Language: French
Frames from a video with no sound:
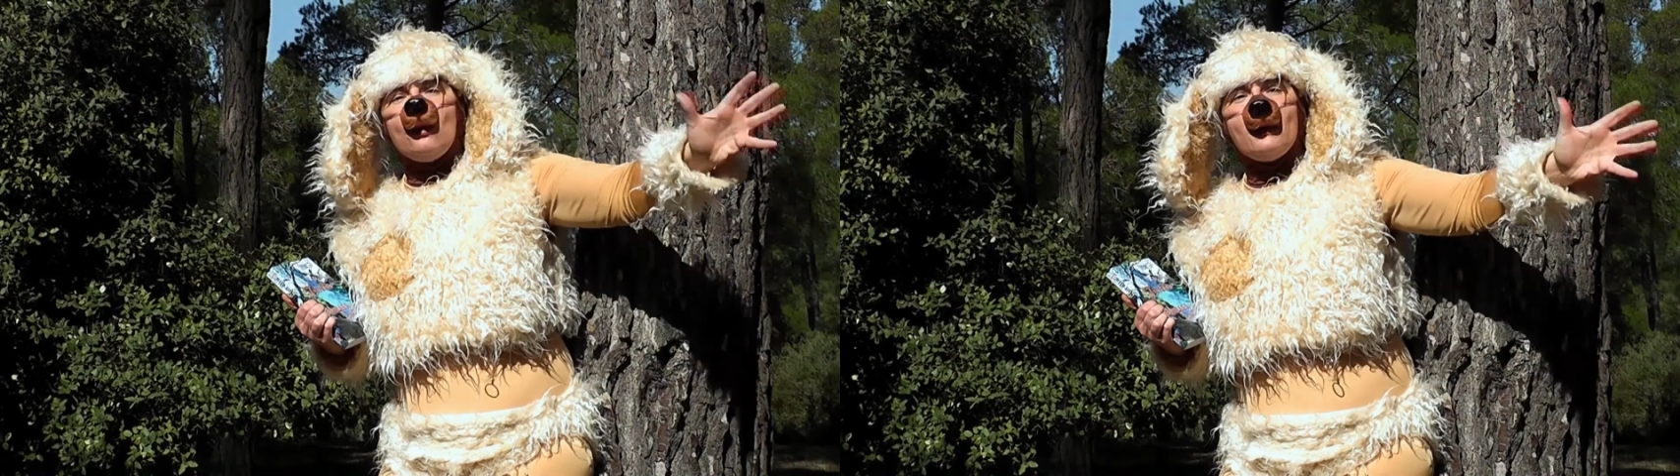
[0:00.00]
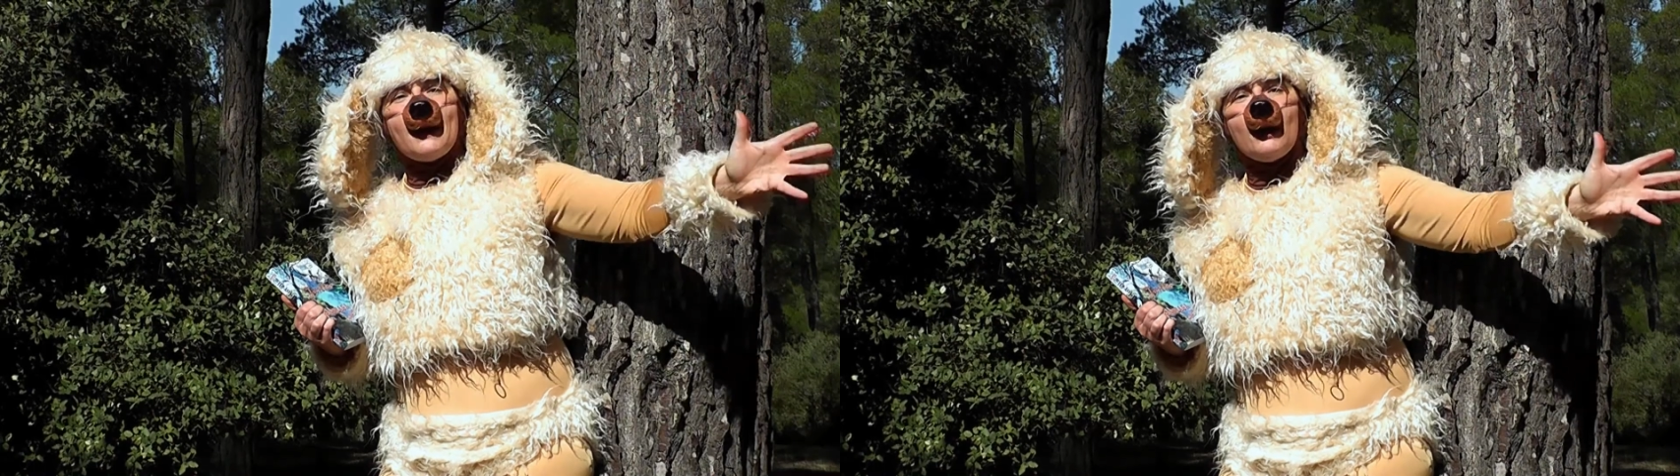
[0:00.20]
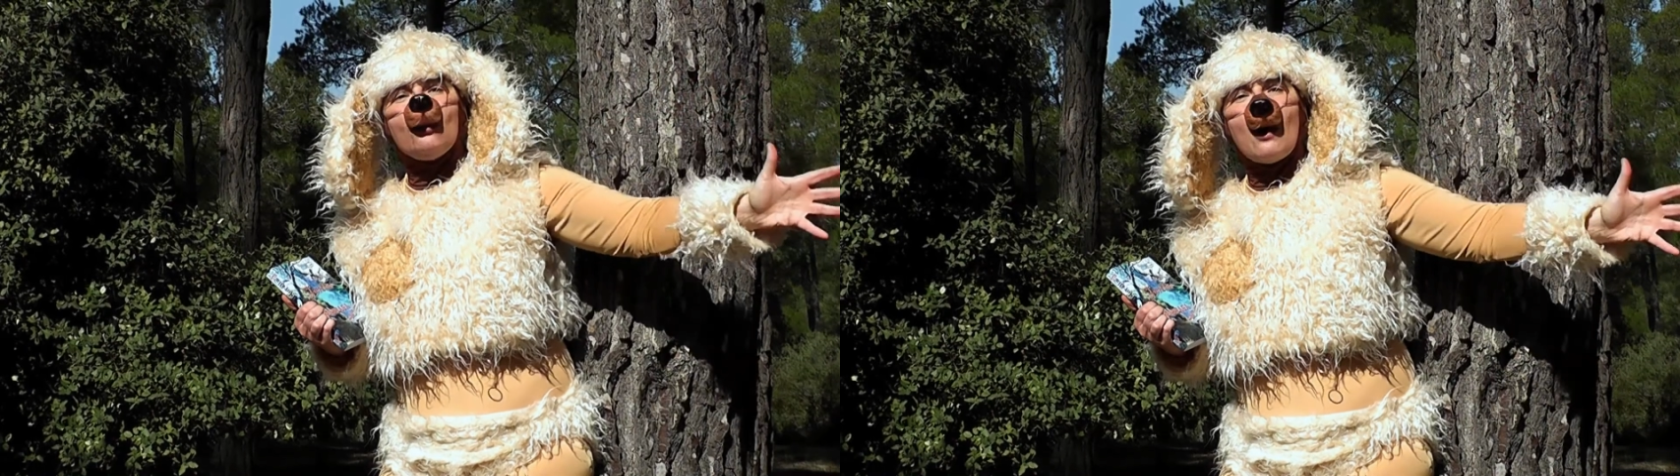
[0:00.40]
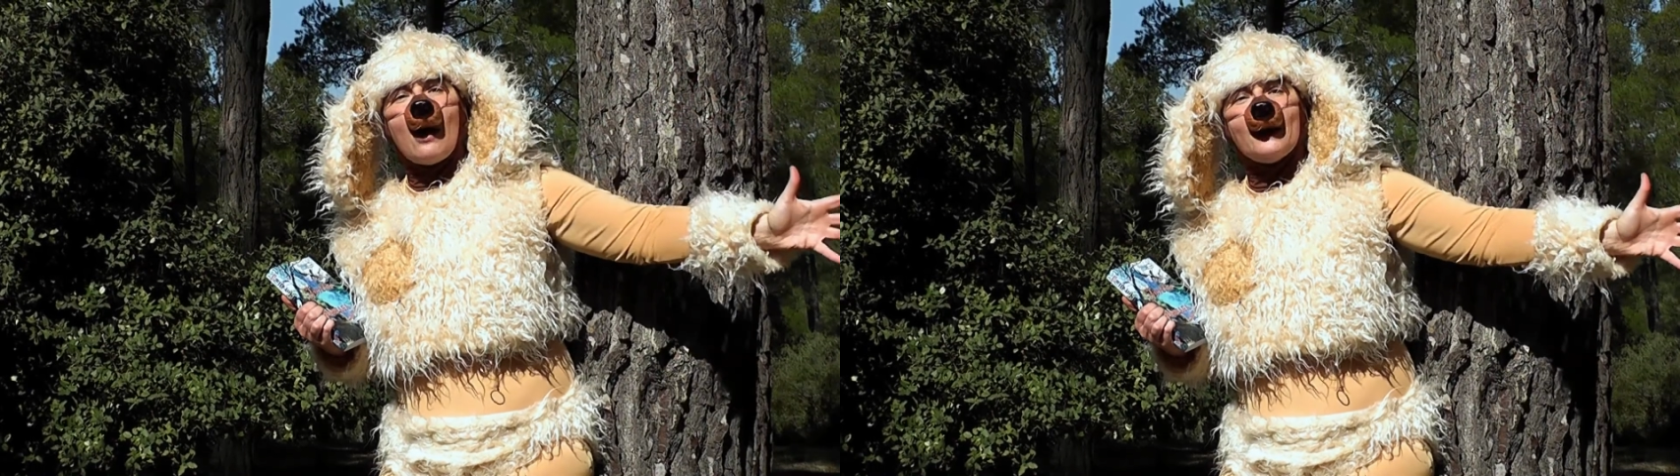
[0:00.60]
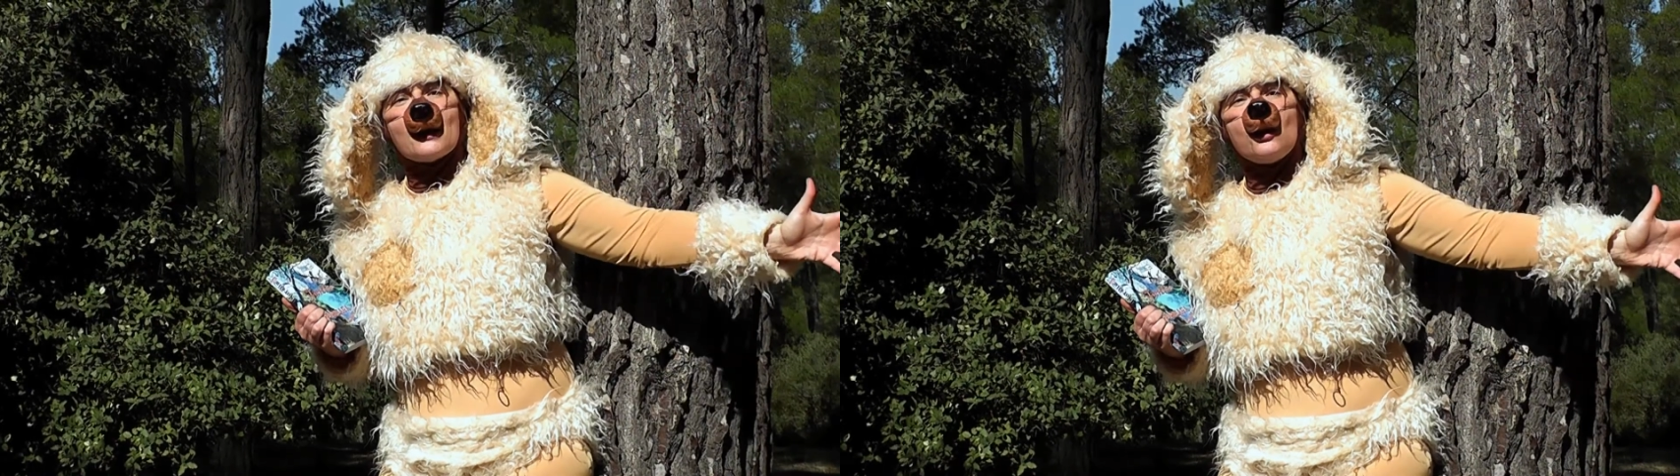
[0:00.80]
du
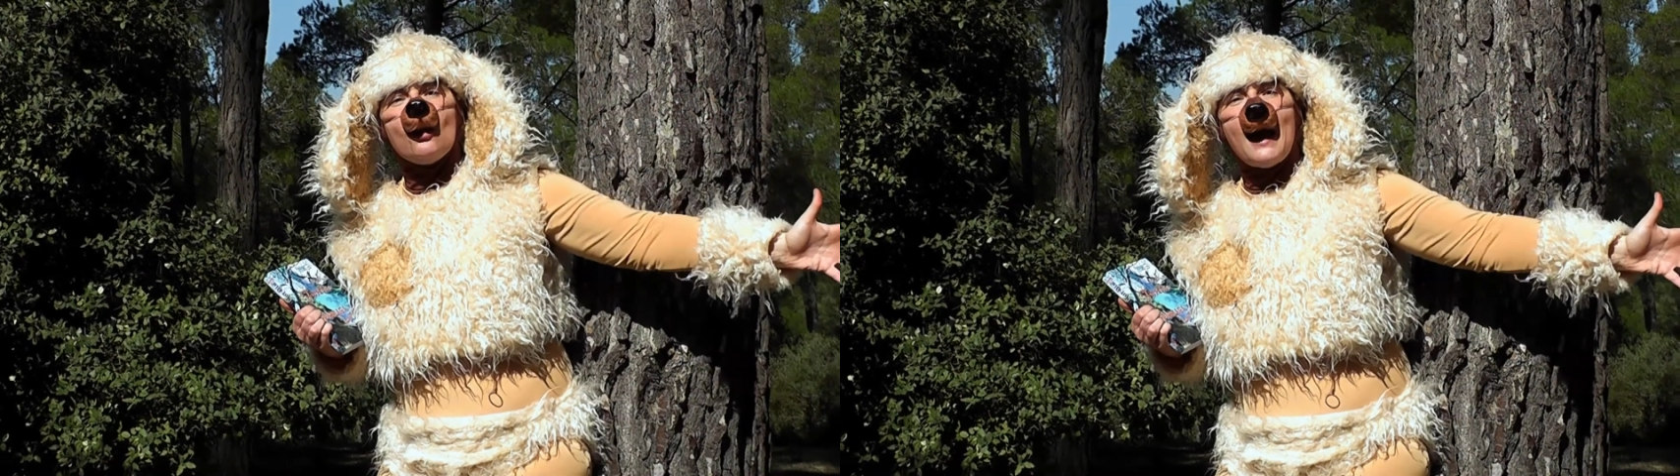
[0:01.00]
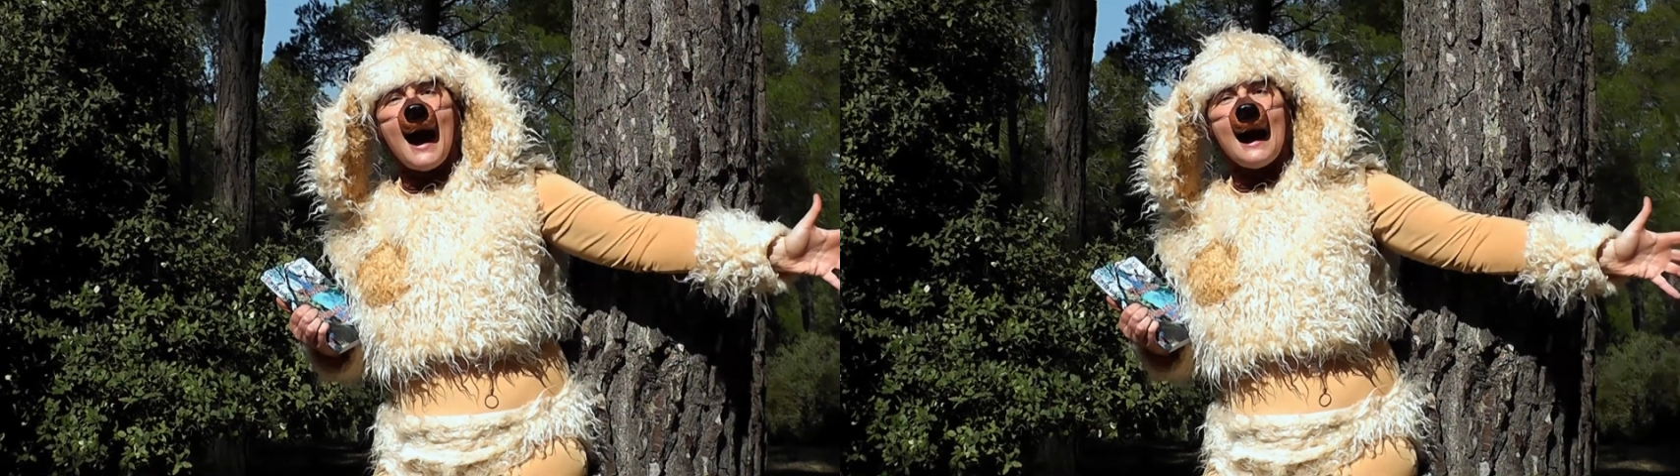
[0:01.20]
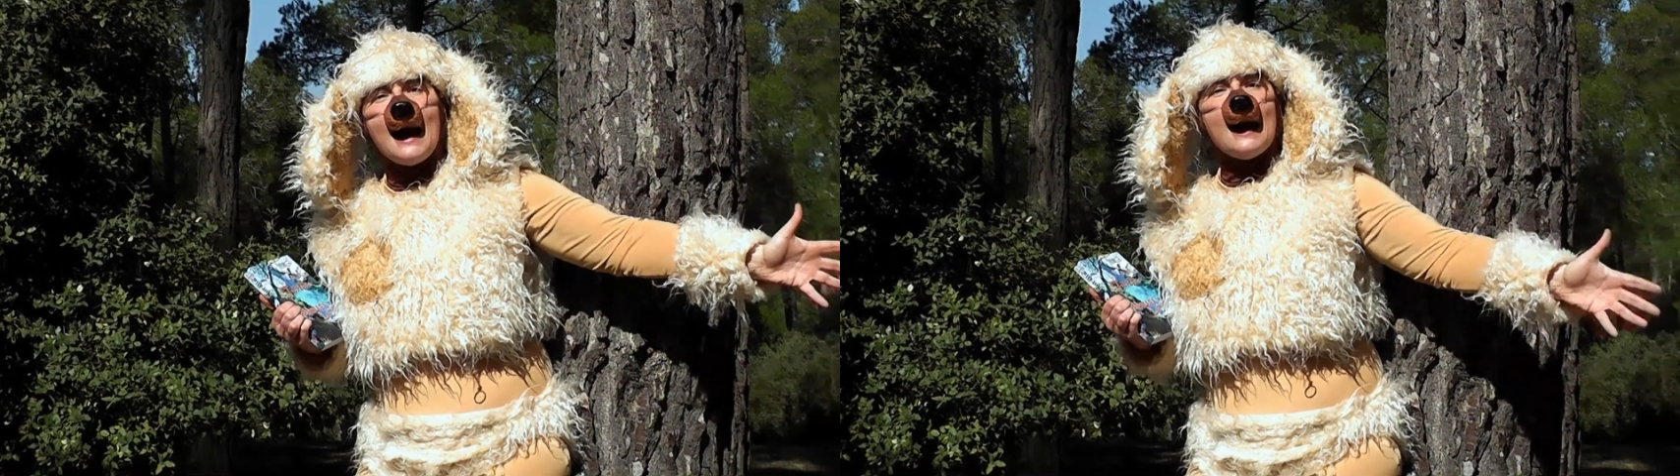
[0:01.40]
territoire national